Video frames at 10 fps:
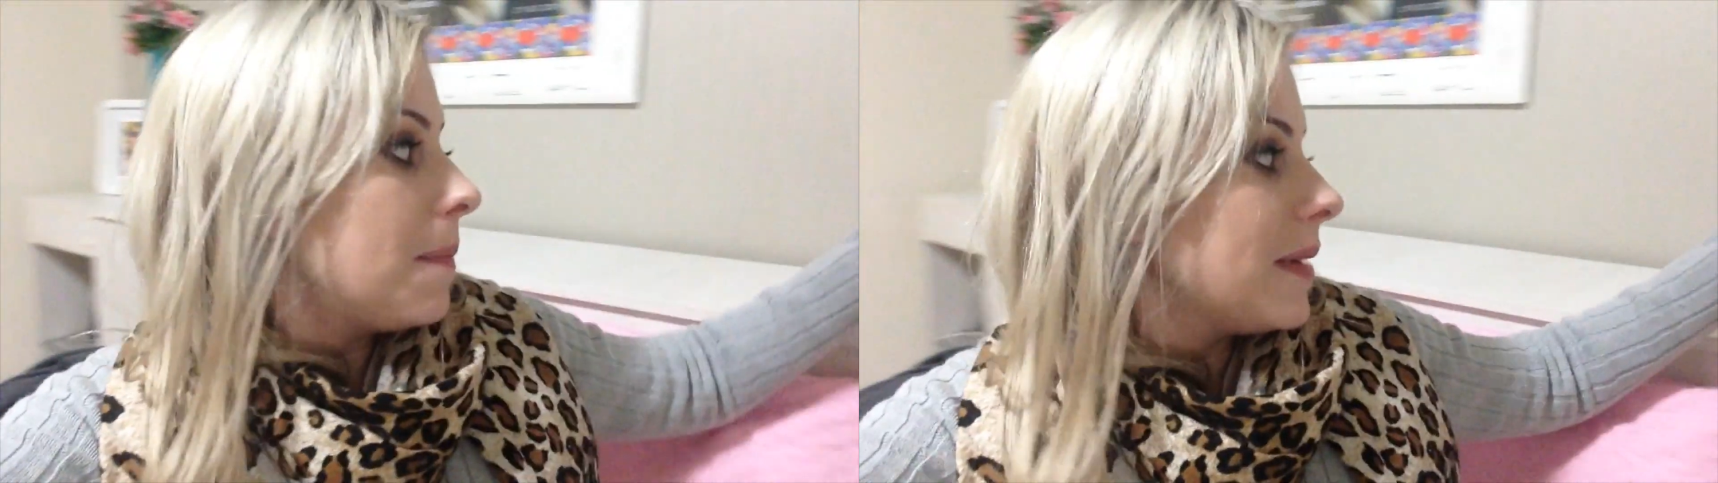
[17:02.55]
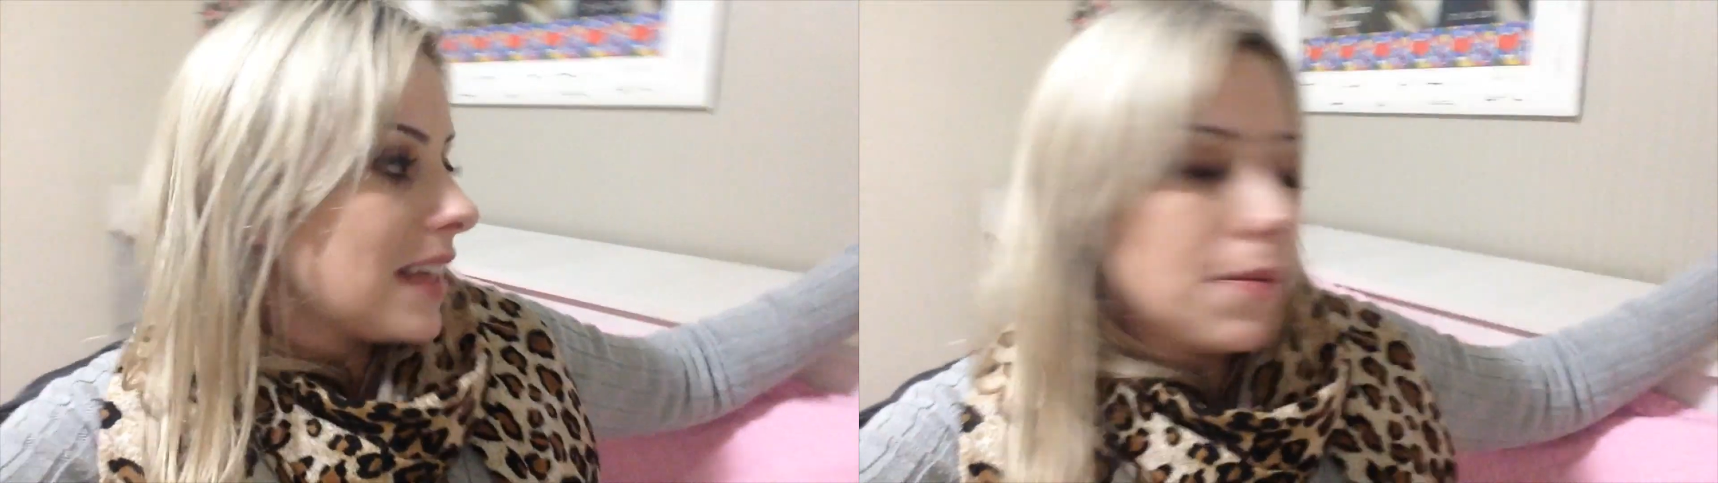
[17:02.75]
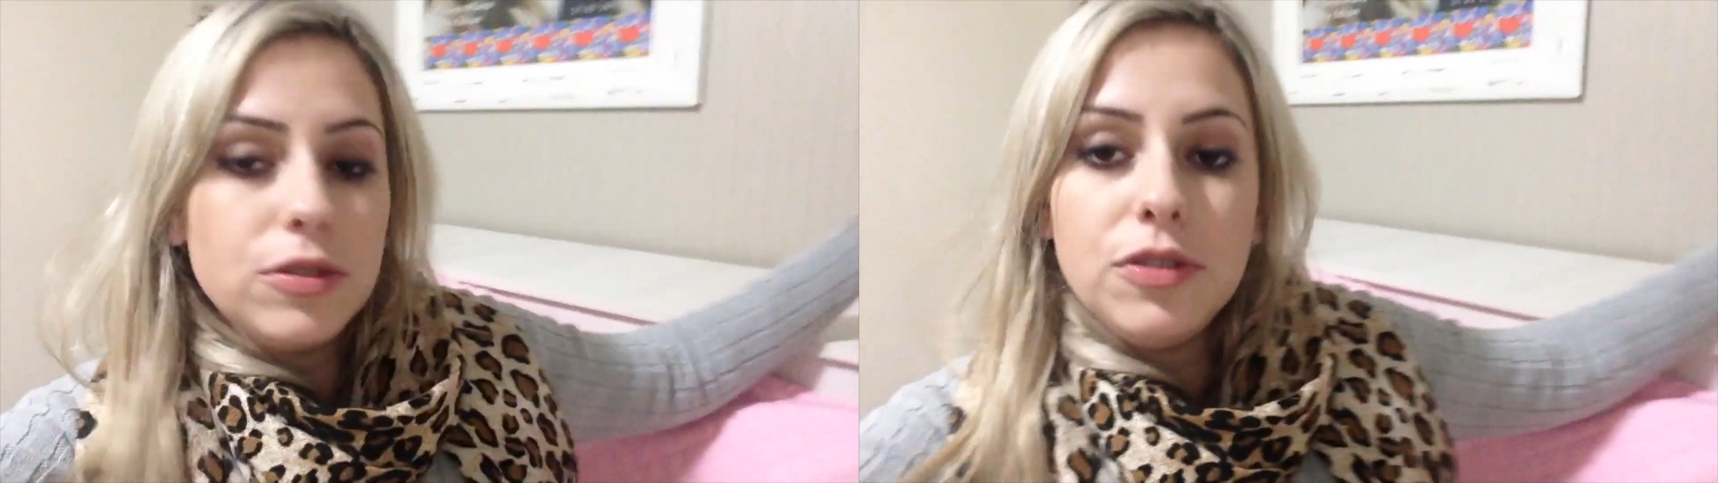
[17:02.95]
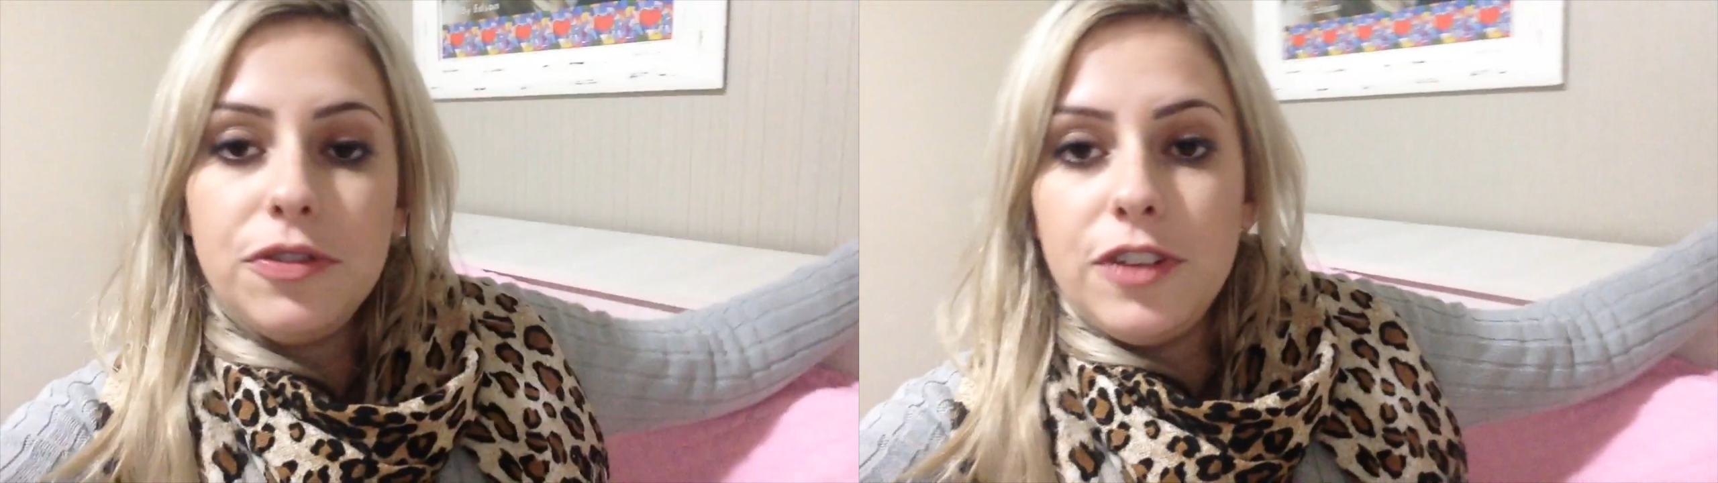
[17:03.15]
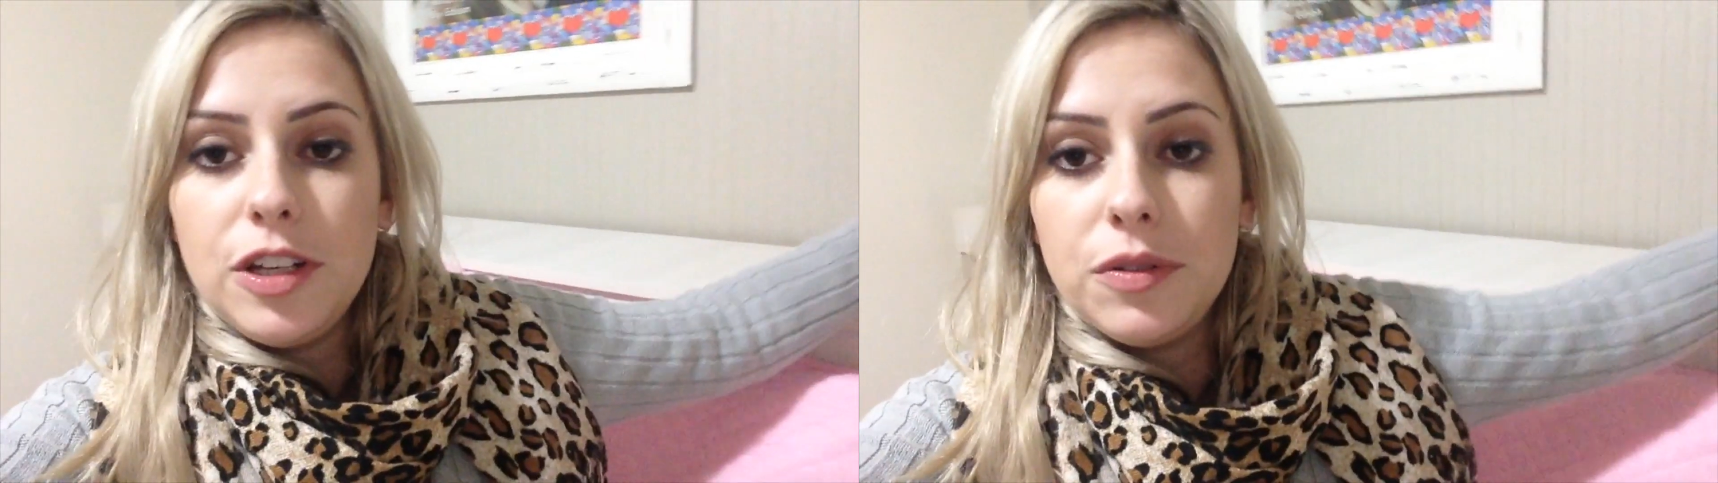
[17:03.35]
e passar muito
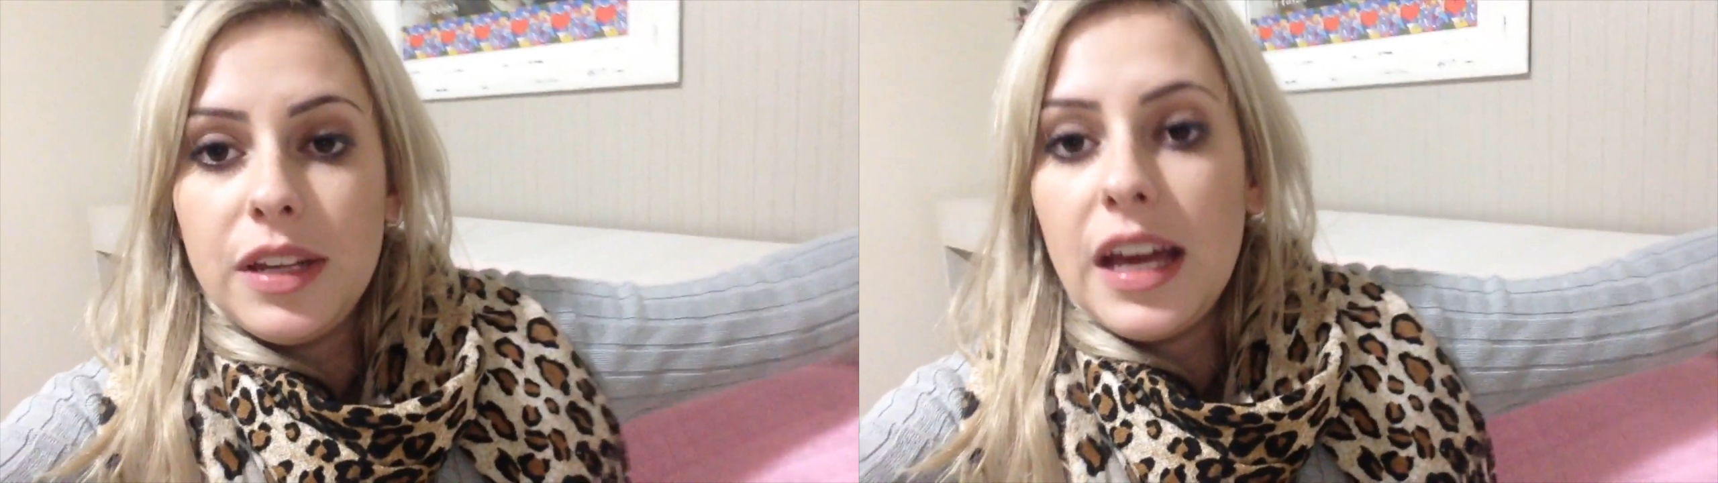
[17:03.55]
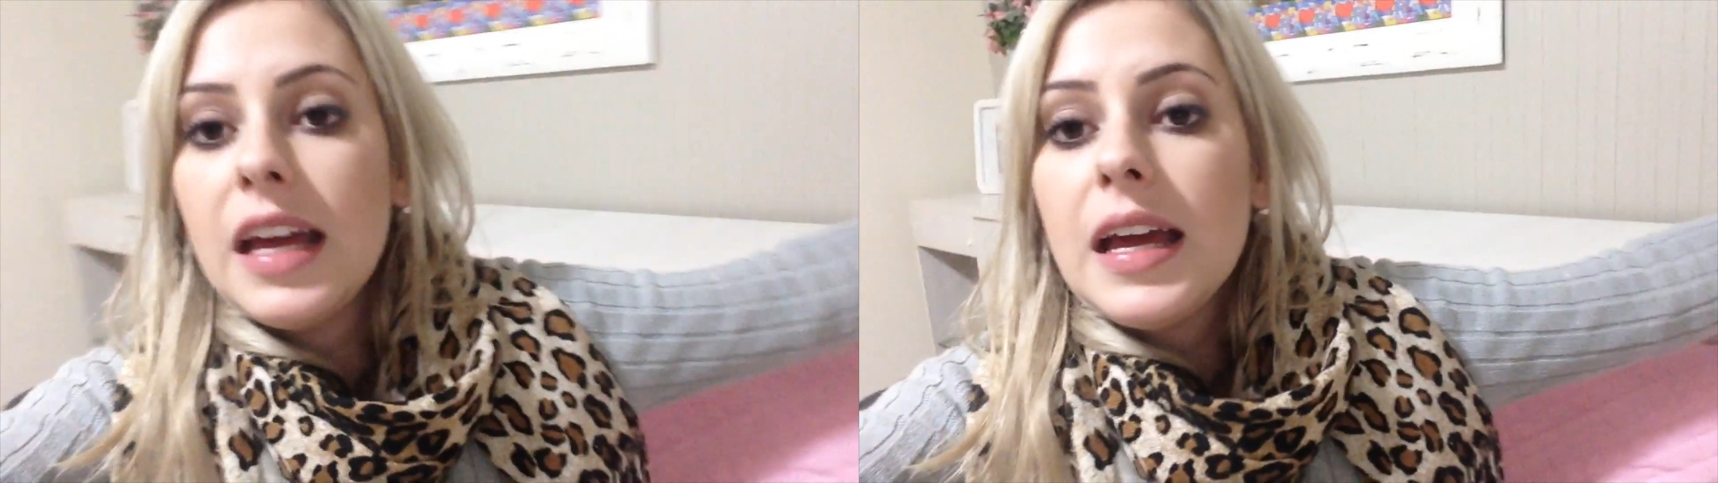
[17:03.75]
frio, né?